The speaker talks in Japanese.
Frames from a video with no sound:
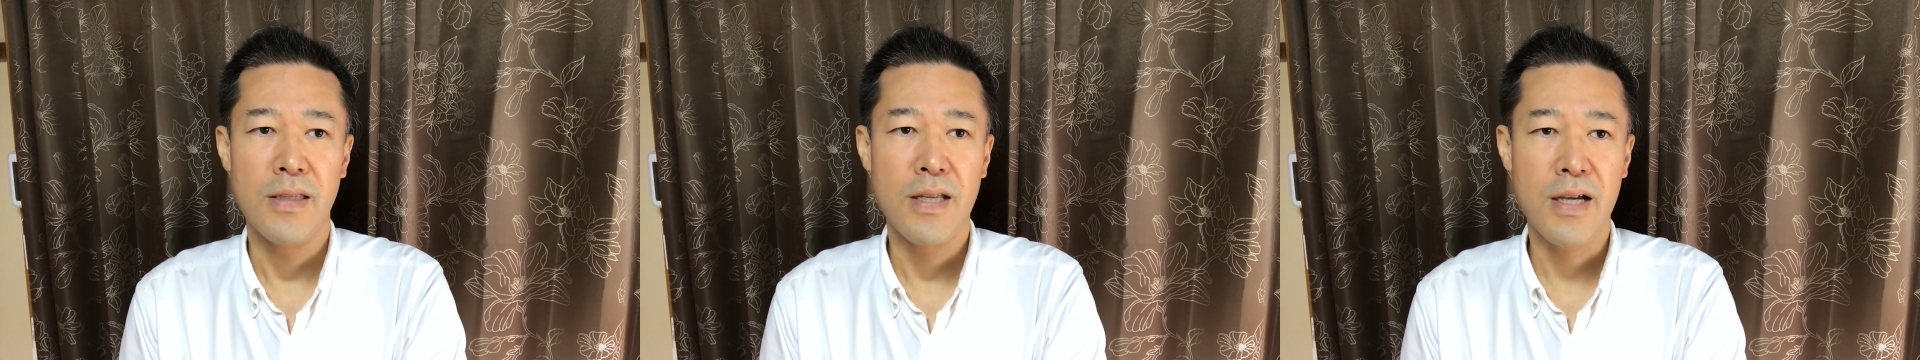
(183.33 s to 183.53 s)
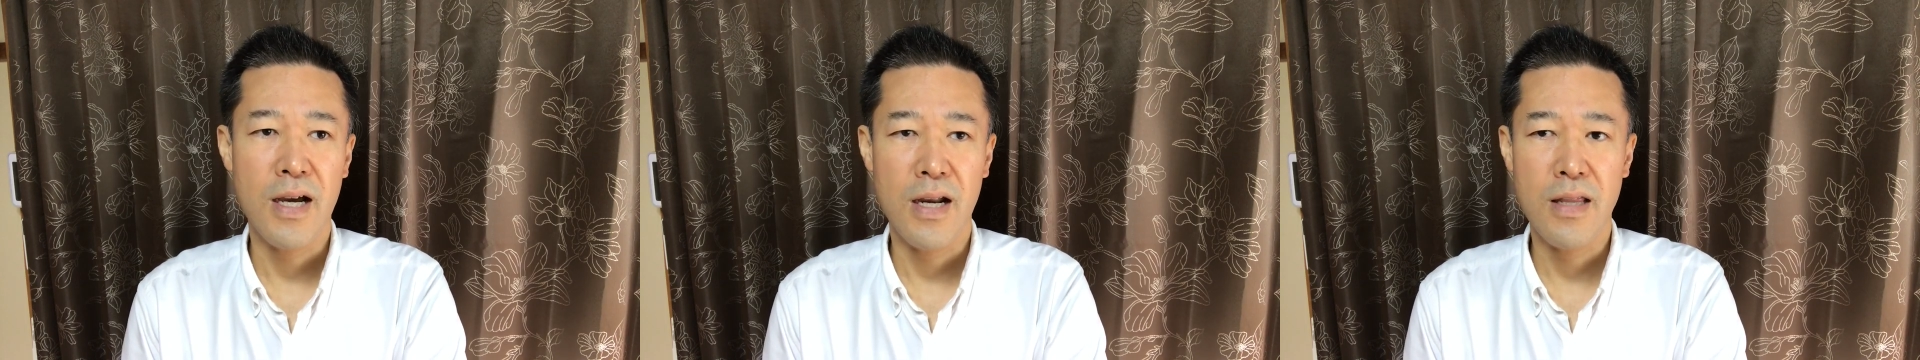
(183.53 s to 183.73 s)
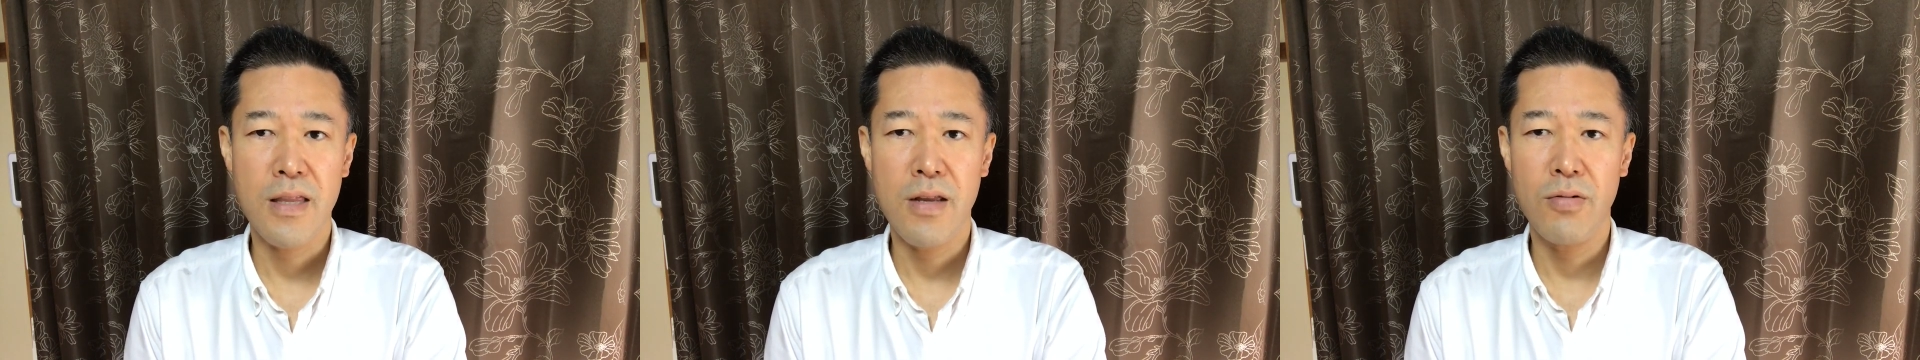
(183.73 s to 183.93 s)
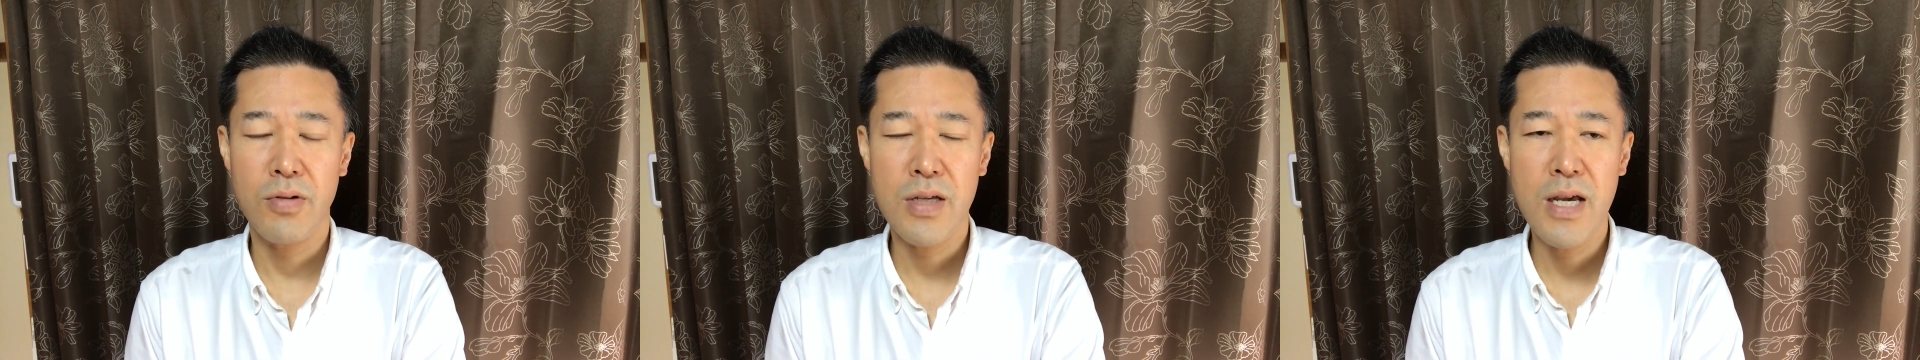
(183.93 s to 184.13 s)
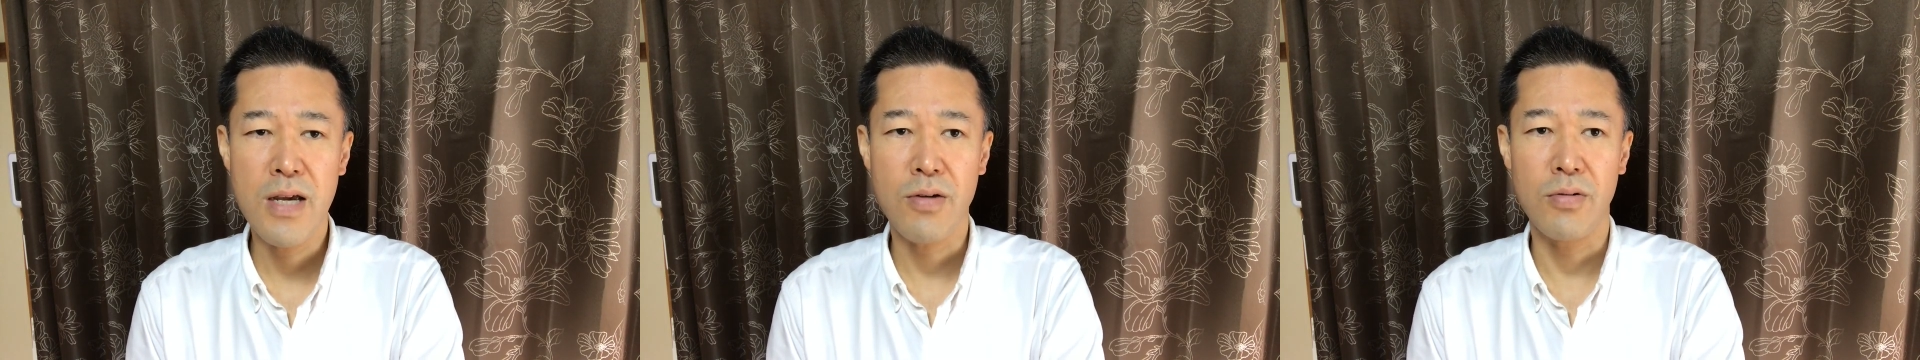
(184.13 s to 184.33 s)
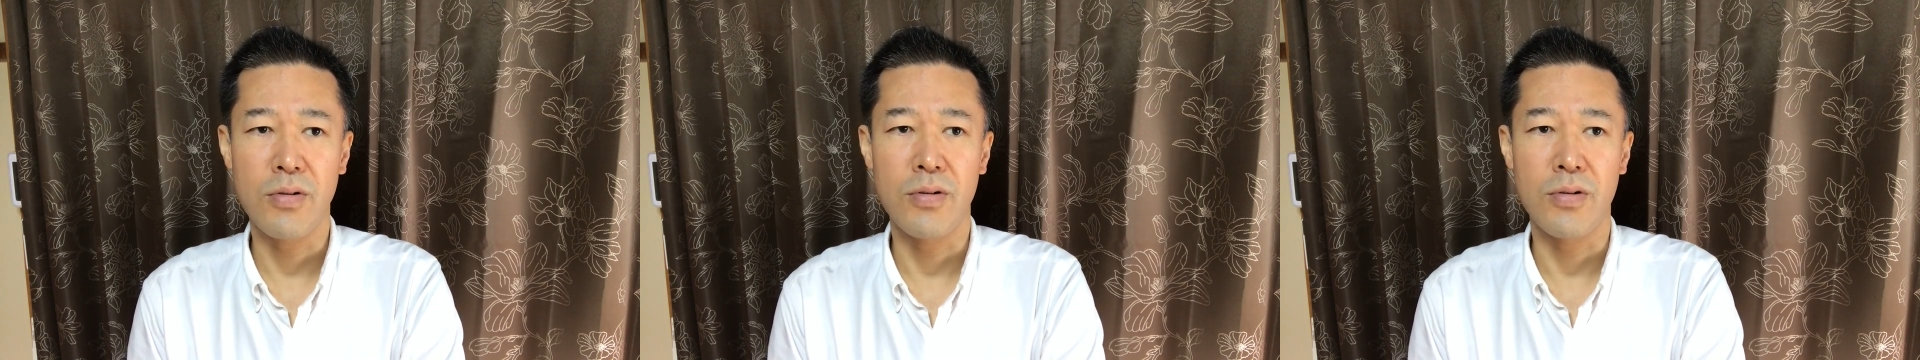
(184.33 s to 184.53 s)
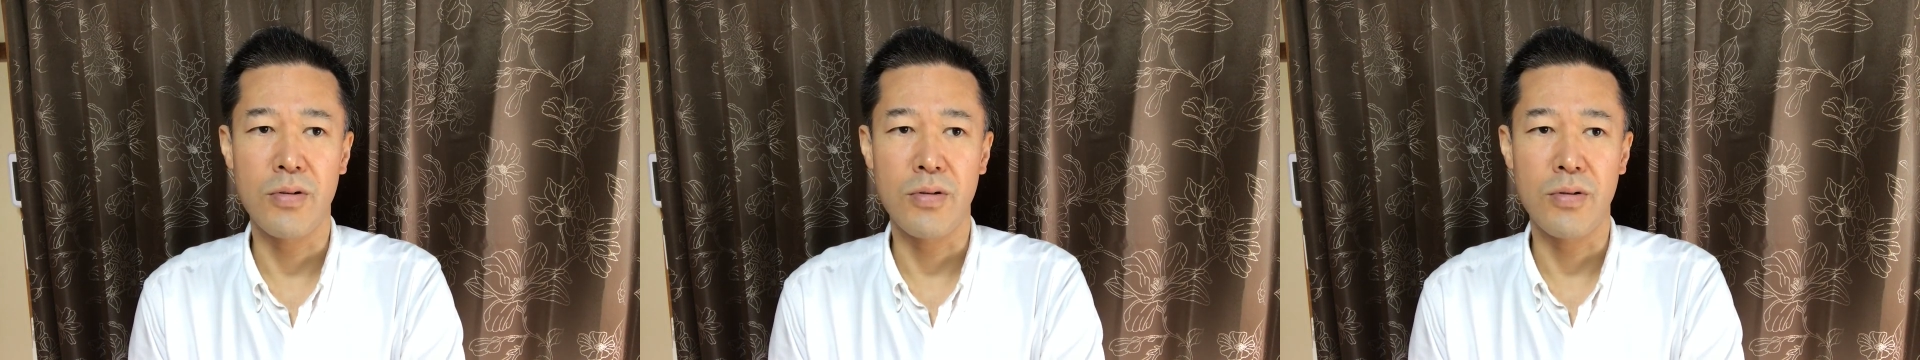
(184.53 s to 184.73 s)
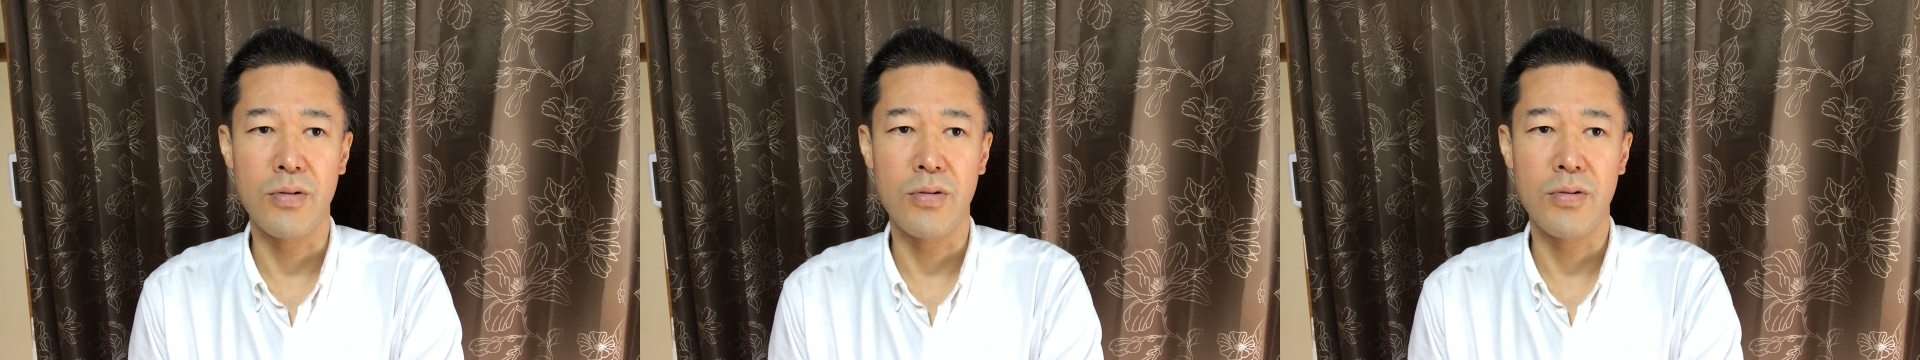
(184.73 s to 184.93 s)
で空手の稽
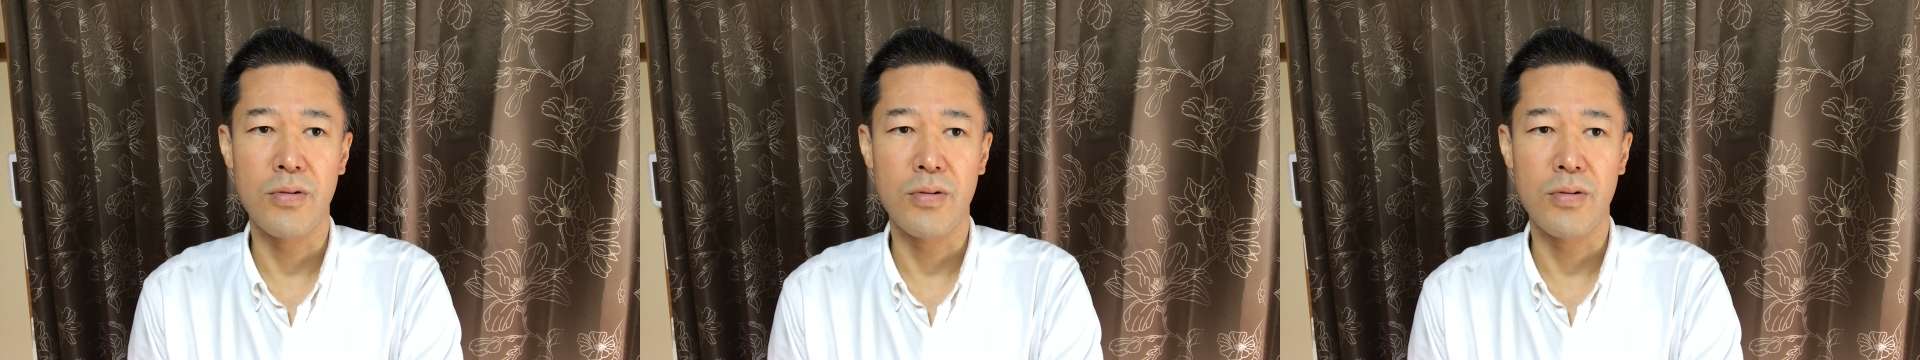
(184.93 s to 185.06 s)
古